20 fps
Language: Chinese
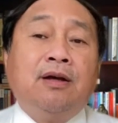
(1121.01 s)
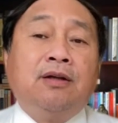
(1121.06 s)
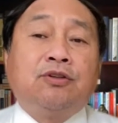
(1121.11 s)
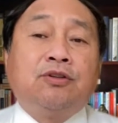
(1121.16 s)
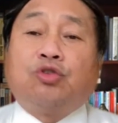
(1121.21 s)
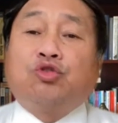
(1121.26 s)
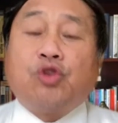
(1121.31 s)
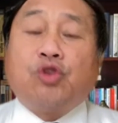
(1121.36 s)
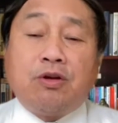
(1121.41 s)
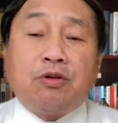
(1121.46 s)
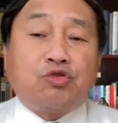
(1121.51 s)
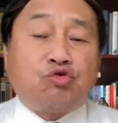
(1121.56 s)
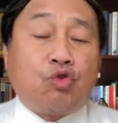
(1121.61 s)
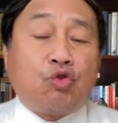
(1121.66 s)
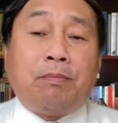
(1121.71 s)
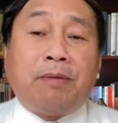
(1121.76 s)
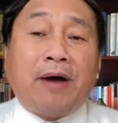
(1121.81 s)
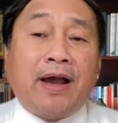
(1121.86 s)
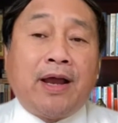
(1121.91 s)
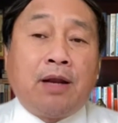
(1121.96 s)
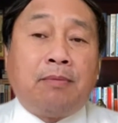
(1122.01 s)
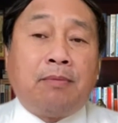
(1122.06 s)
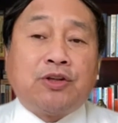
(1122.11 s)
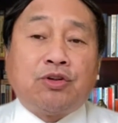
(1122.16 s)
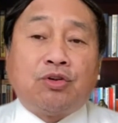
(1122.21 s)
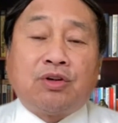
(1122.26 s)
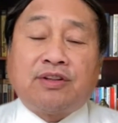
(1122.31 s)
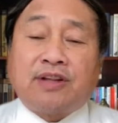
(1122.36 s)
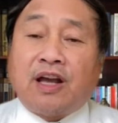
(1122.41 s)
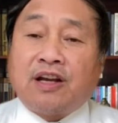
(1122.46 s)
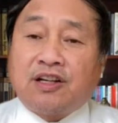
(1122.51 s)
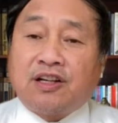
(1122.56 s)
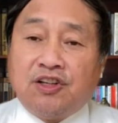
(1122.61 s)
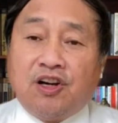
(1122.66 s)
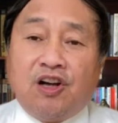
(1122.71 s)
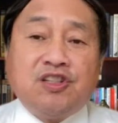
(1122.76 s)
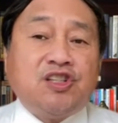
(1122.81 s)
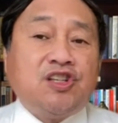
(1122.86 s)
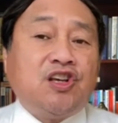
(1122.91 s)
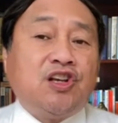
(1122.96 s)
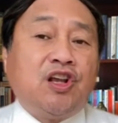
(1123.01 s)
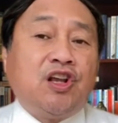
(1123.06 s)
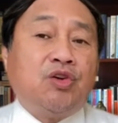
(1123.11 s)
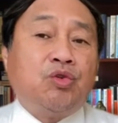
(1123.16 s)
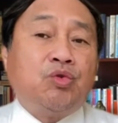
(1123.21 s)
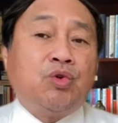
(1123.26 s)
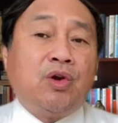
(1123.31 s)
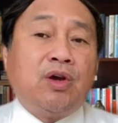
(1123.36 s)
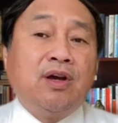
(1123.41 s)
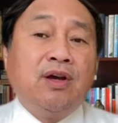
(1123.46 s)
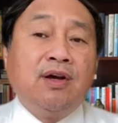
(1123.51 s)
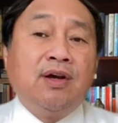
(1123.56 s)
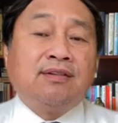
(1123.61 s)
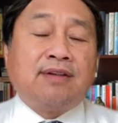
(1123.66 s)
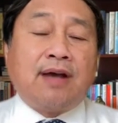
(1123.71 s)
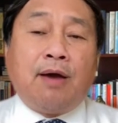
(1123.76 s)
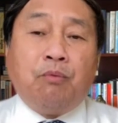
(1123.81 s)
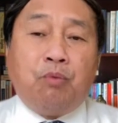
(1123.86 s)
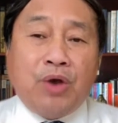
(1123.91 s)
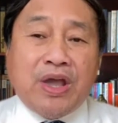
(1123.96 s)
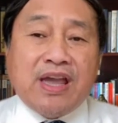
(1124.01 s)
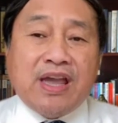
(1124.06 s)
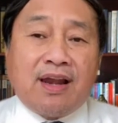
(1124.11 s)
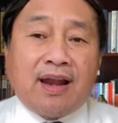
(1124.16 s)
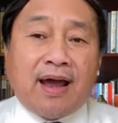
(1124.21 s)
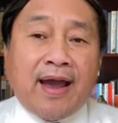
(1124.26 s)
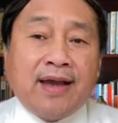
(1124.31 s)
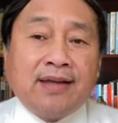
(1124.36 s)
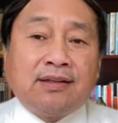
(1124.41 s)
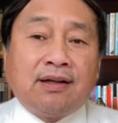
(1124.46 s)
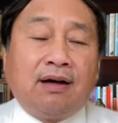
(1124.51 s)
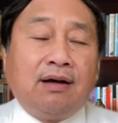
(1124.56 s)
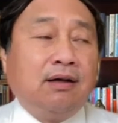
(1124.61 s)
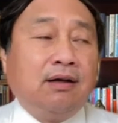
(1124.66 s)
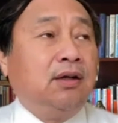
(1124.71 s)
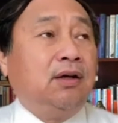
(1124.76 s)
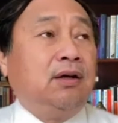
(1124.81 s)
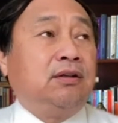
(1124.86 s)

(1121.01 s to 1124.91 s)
就最说白了吧，就是在科技领域，在未来的。